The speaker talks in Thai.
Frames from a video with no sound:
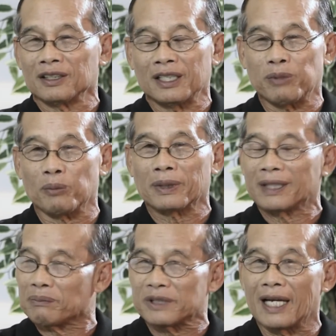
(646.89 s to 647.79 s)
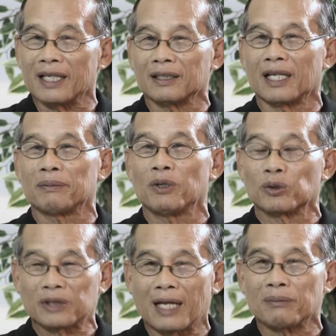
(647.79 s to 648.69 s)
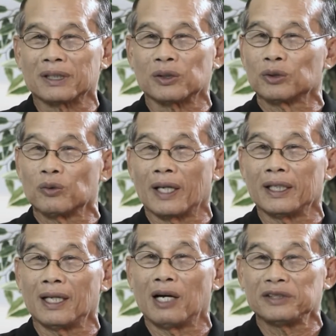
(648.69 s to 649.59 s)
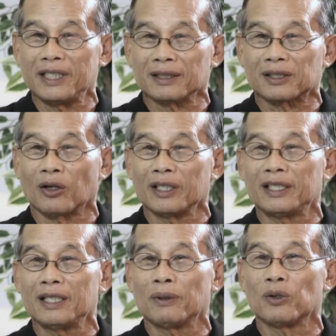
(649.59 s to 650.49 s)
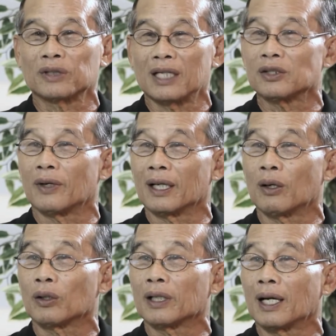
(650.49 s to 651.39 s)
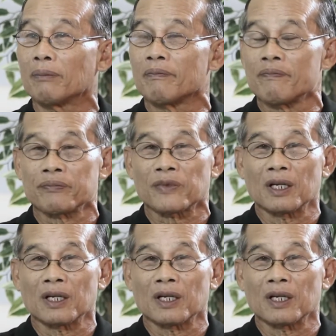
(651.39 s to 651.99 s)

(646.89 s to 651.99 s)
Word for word: ที่ผมประทับใจในพระองค์ท่านมาจนทุกวันนี้แล้วยิ่งตอนนี้ที่พระองค์ท่านสวรรคตนะครับครับ